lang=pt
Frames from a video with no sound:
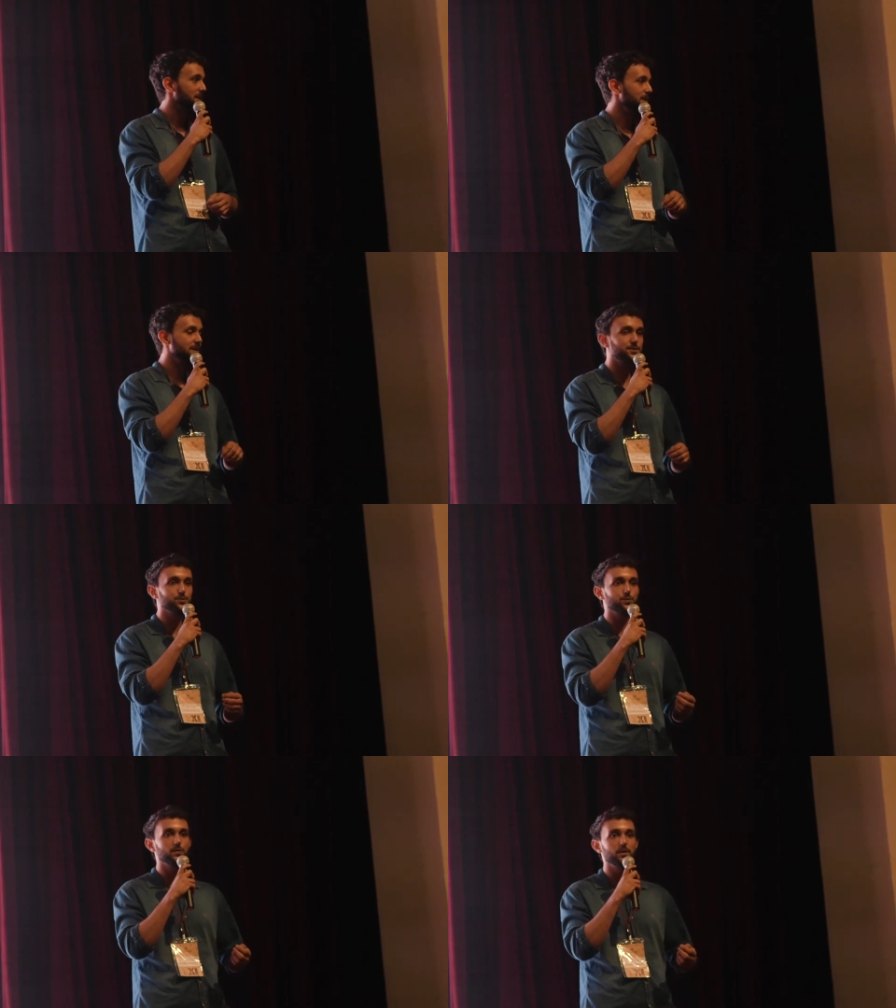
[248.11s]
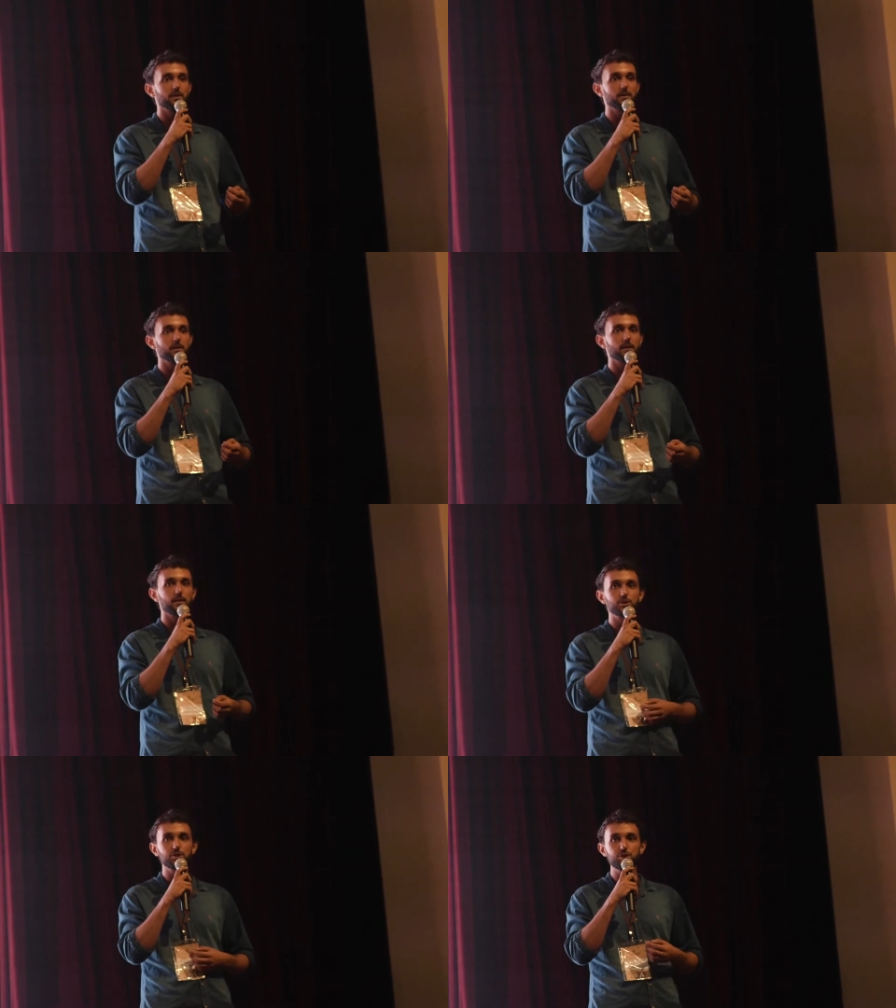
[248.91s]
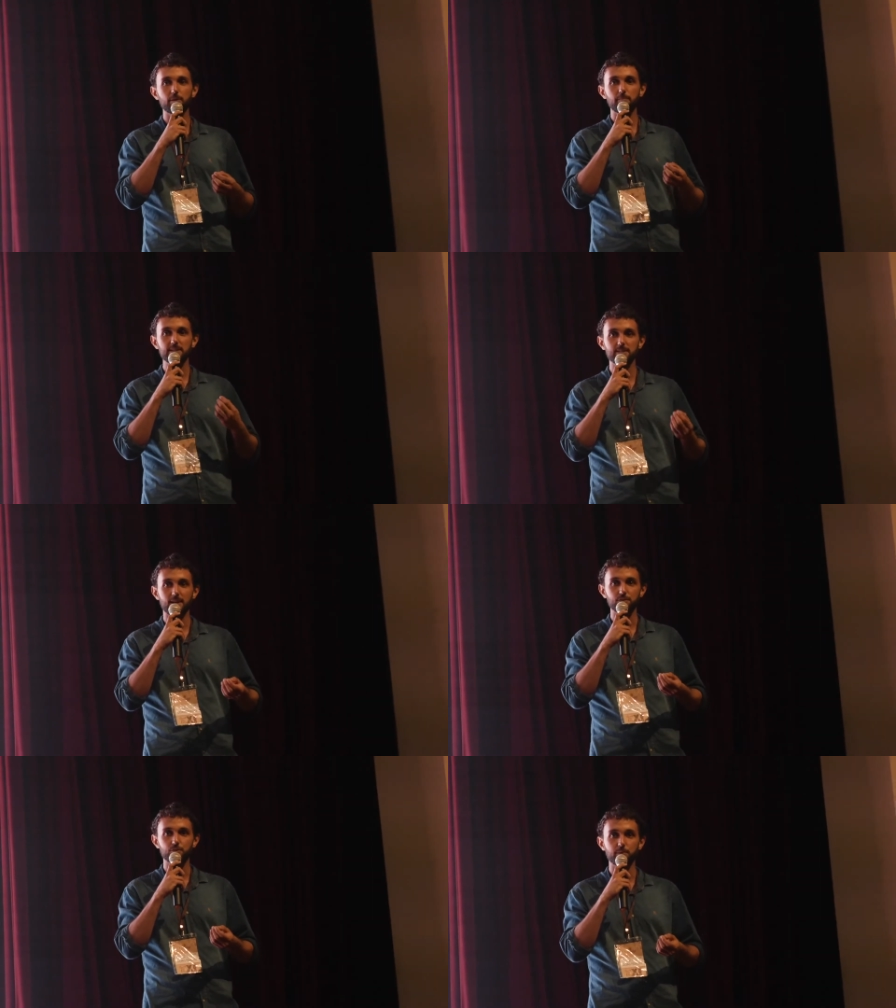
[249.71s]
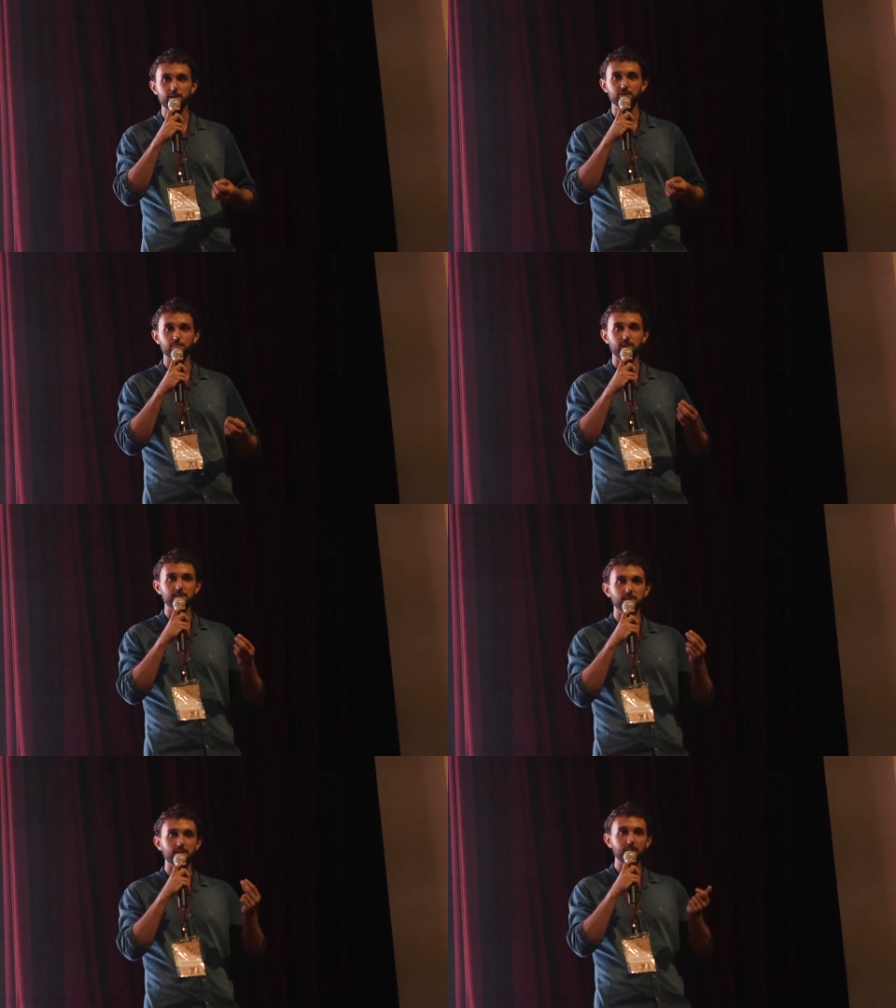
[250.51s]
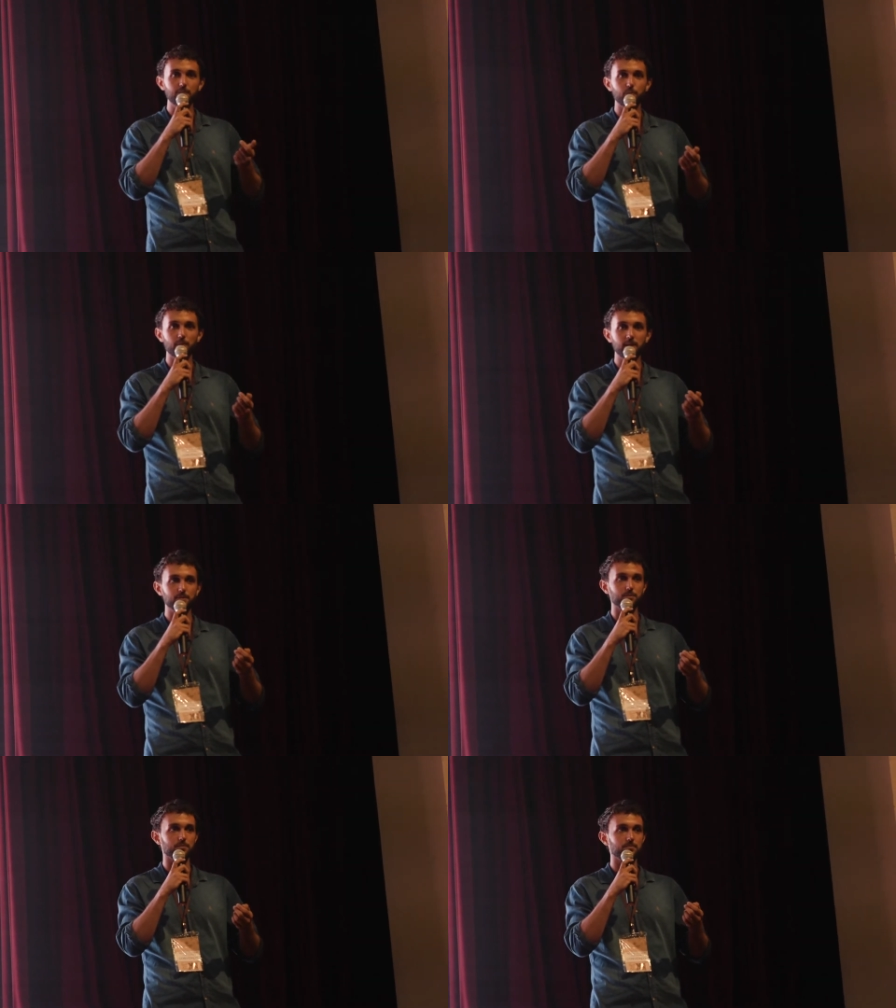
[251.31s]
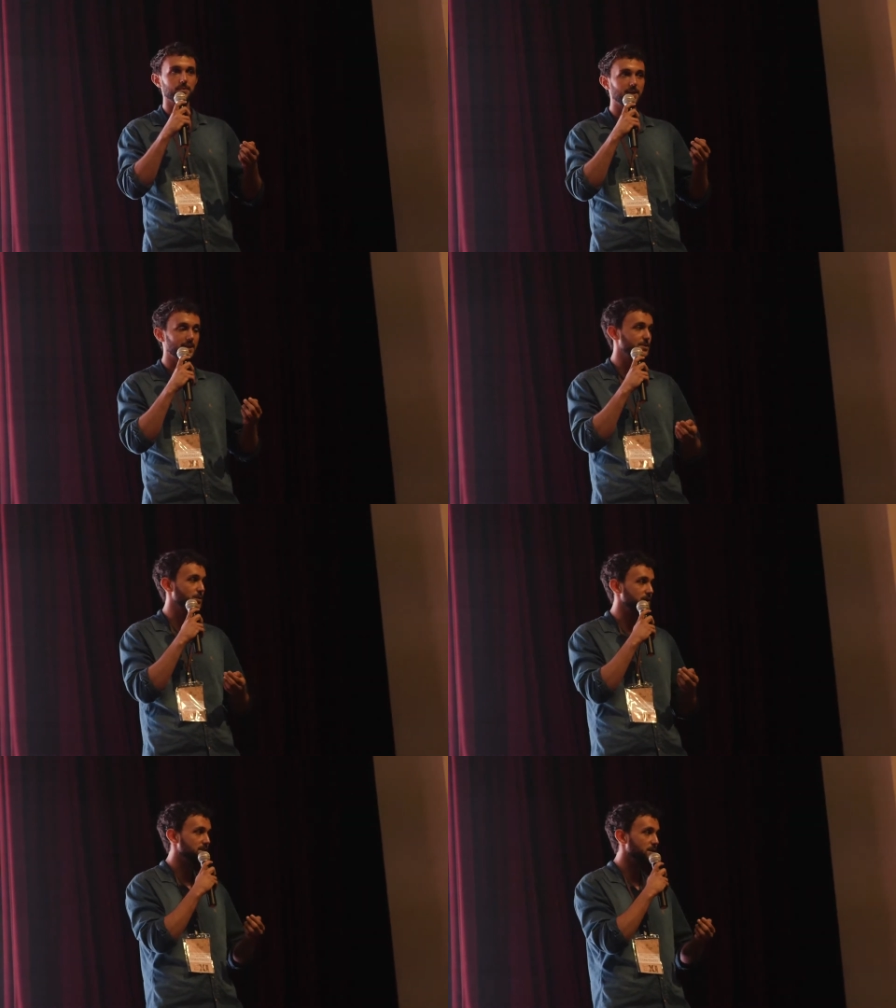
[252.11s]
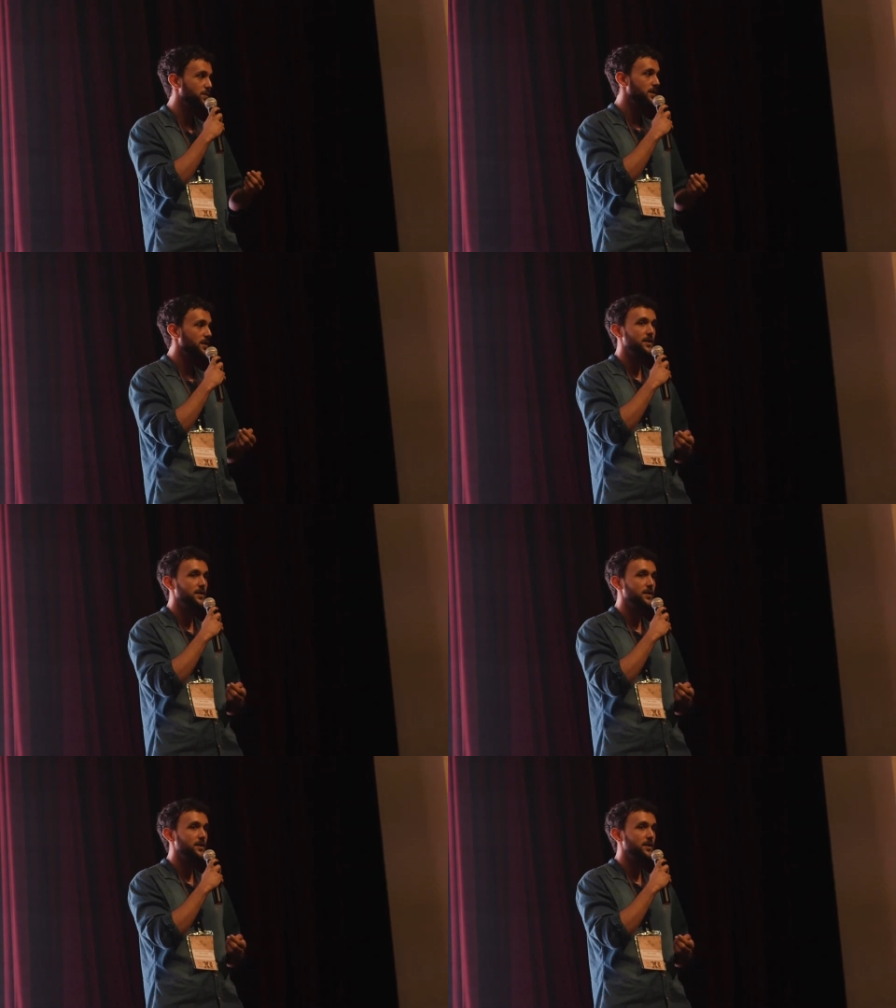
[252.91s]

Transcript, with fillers: E isso eu já tinha pensado sobre isso, mas naquele momento, naquela situação,